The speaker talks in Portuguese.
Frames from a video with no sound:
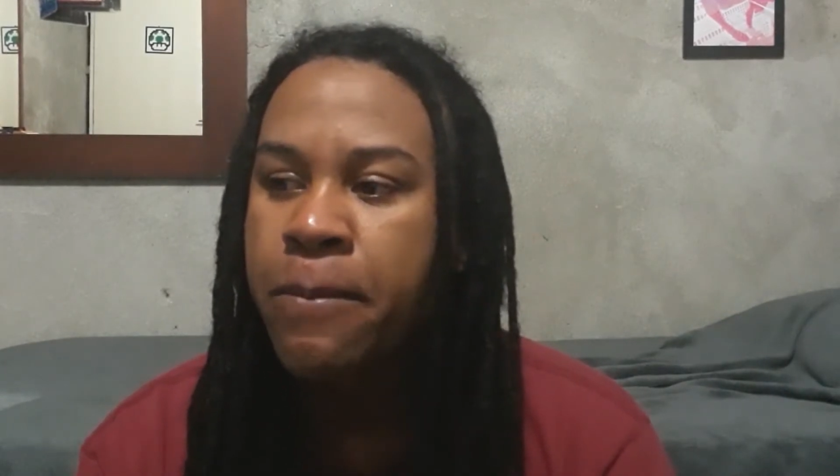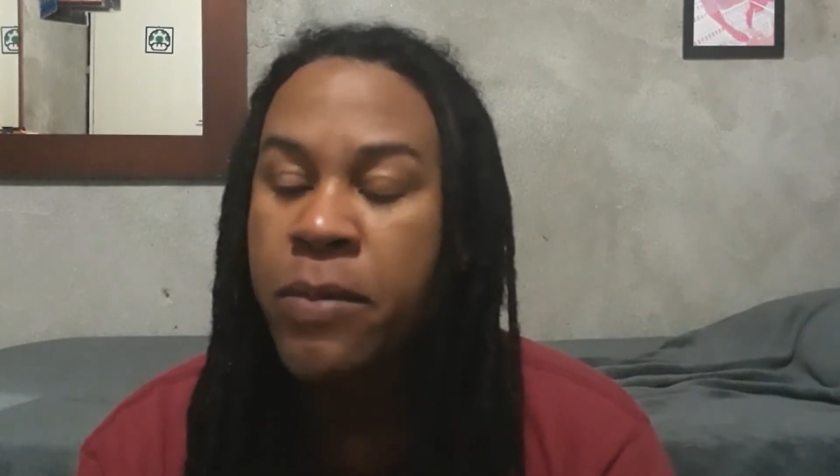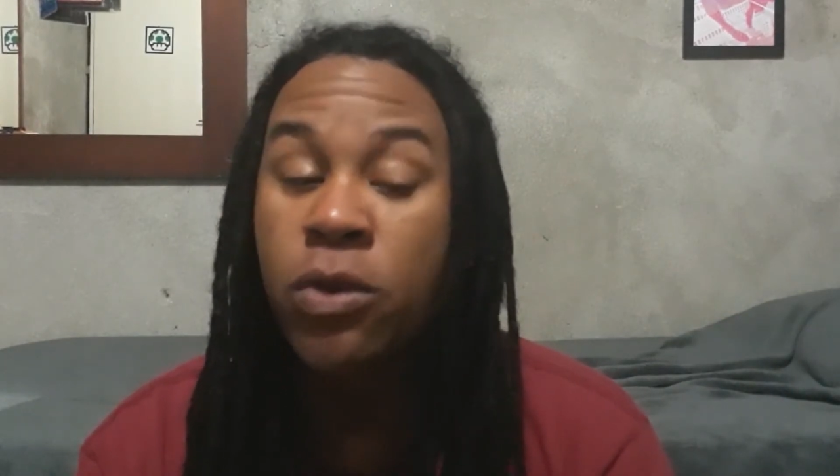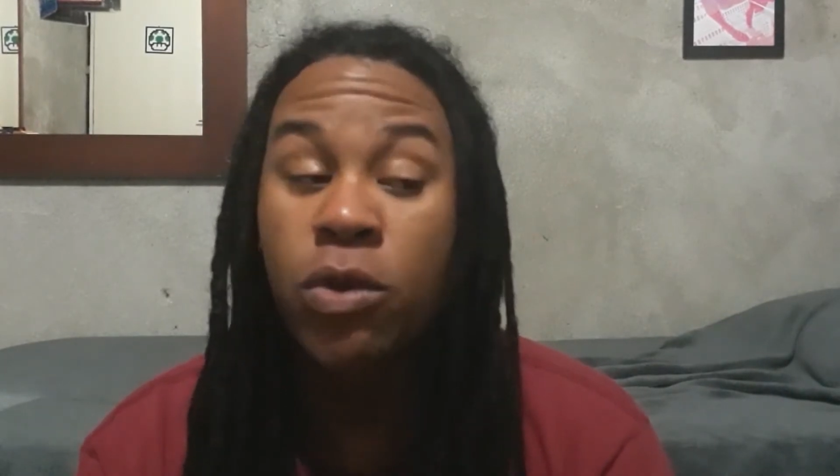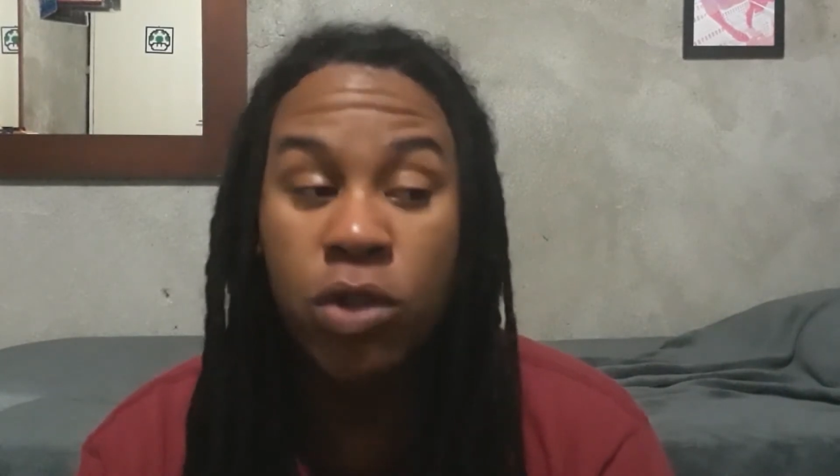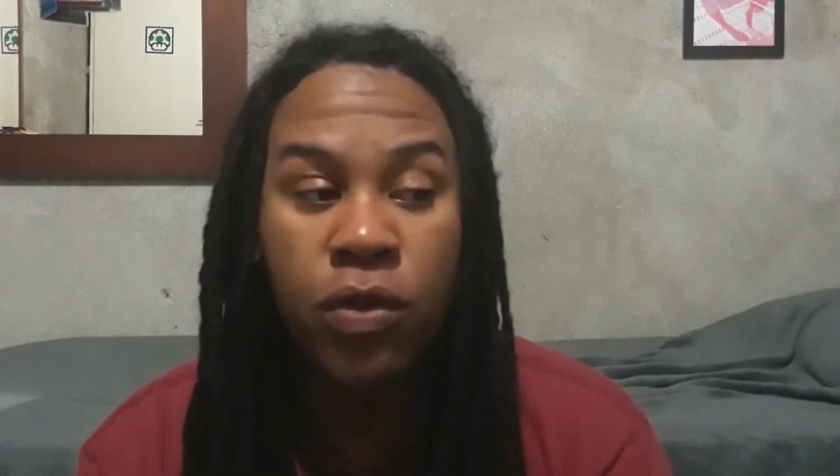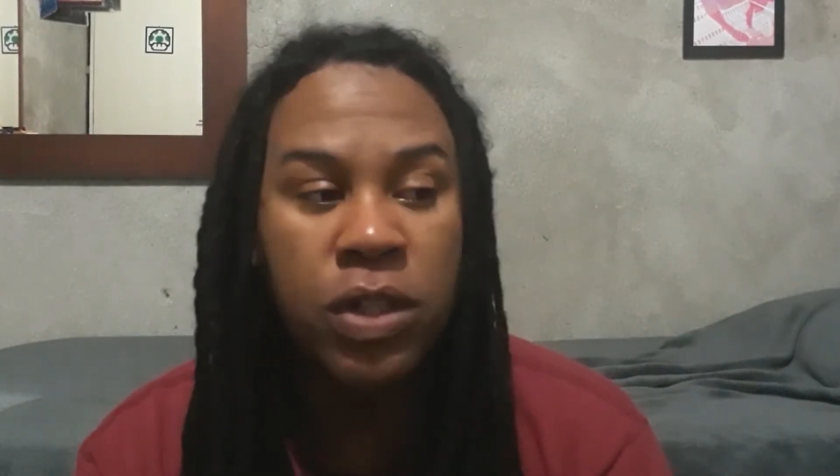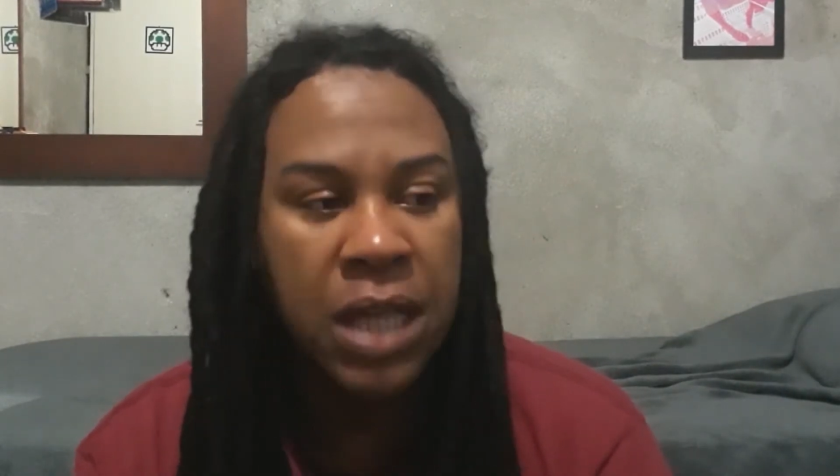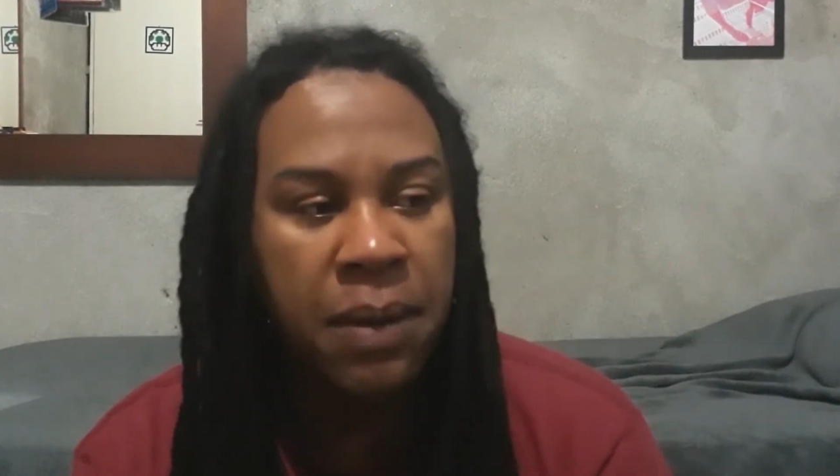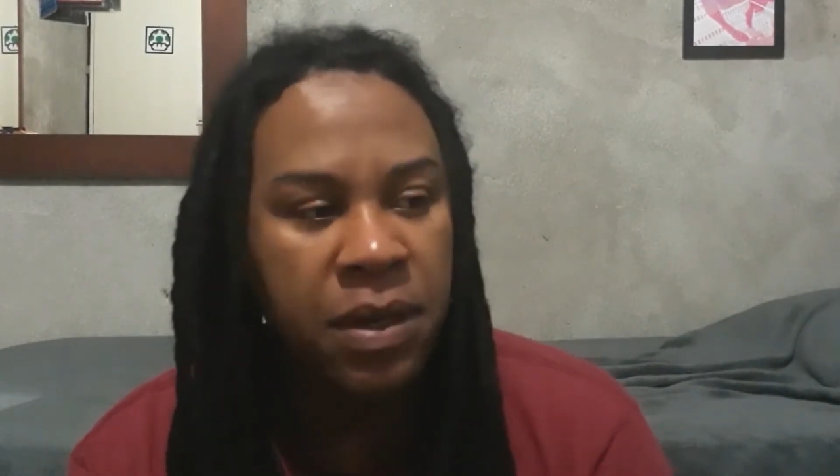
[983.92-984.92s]
Pergunta quando eu
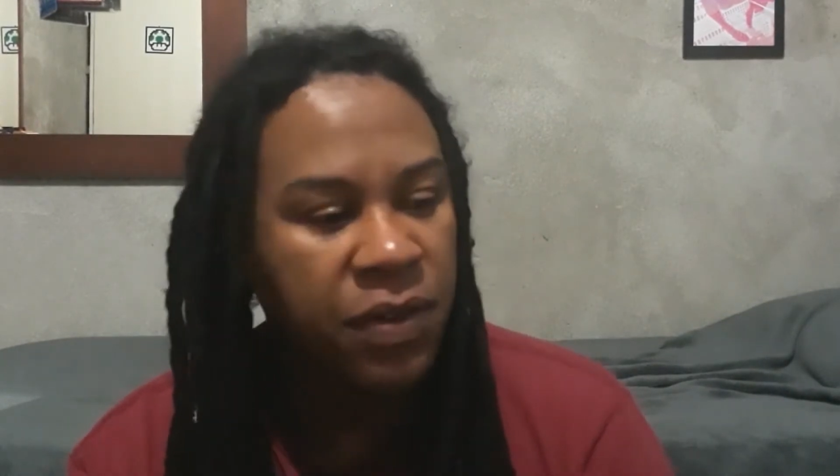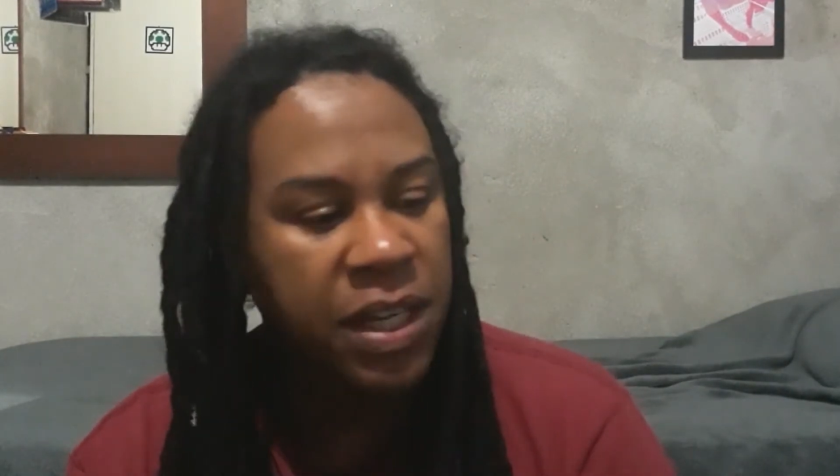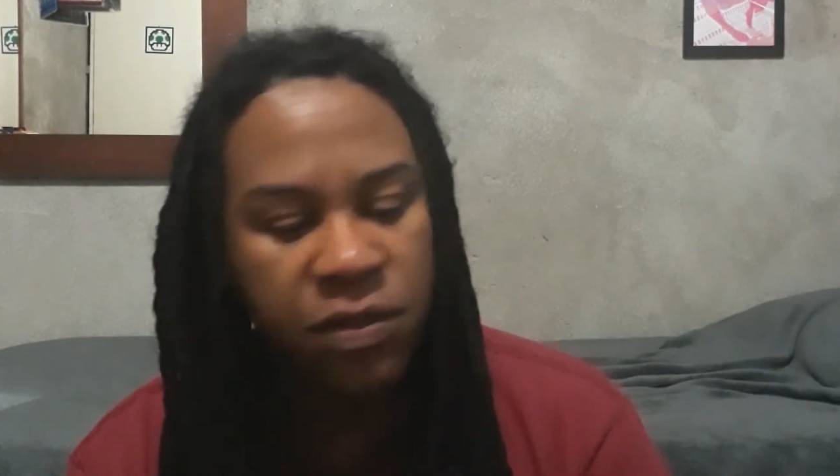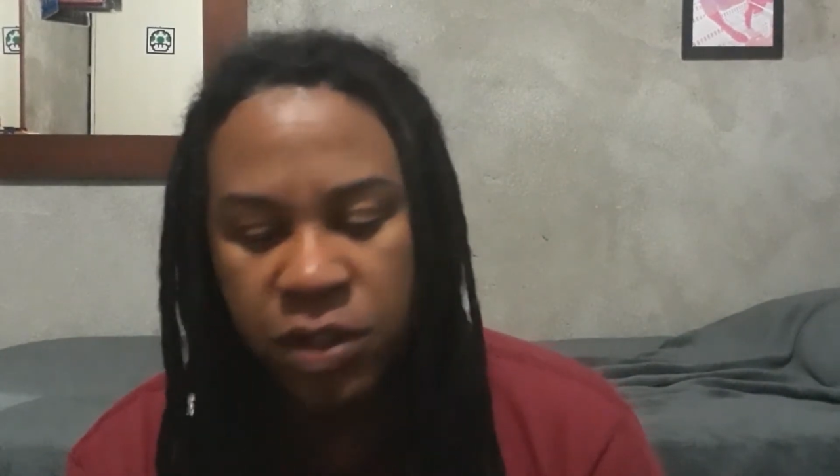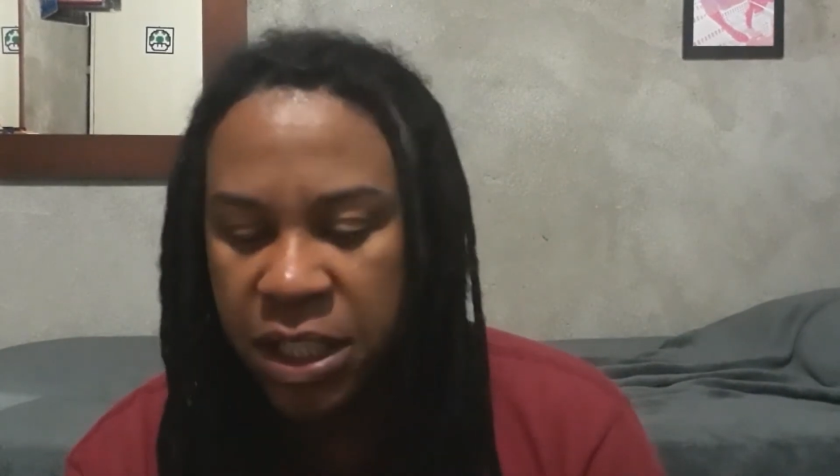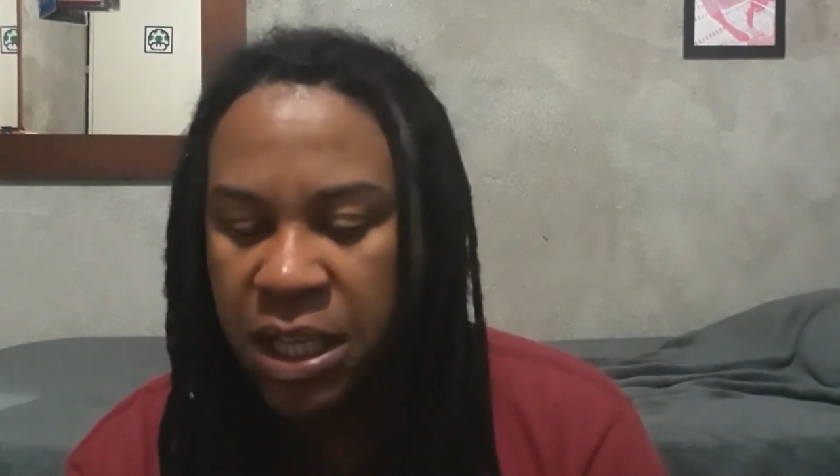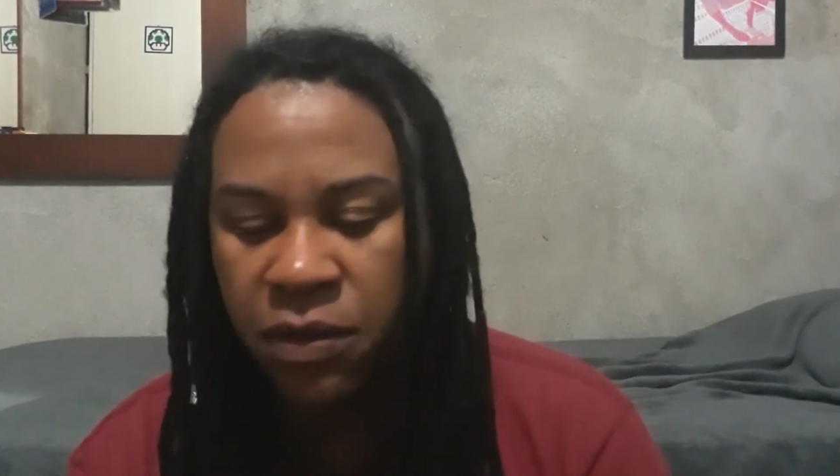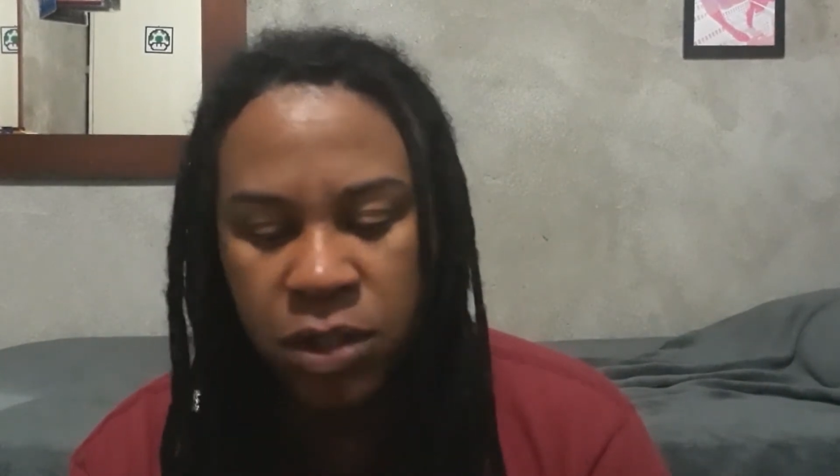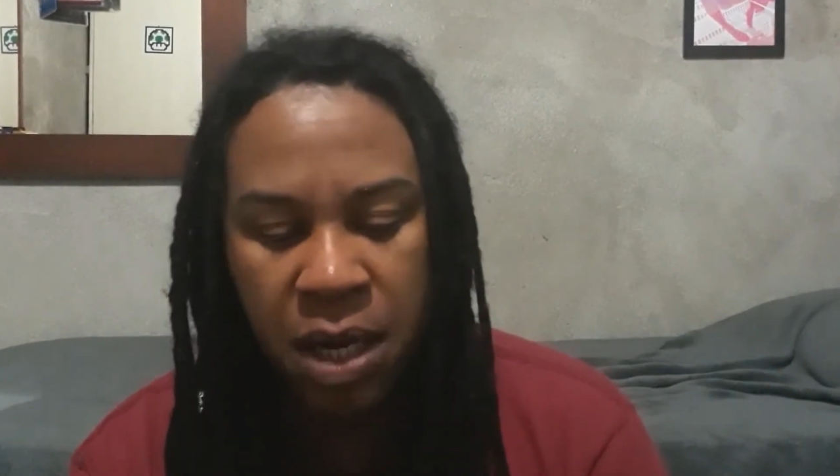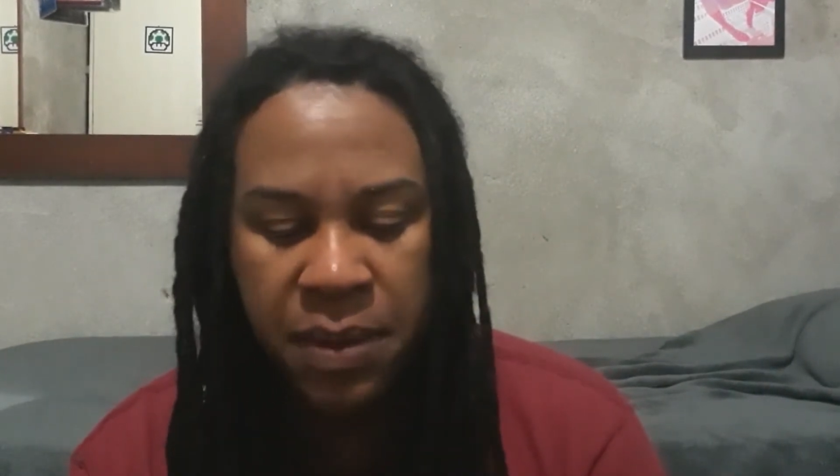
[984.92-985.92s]
voltar, mano. Eu falei que eu vou tentar voltar,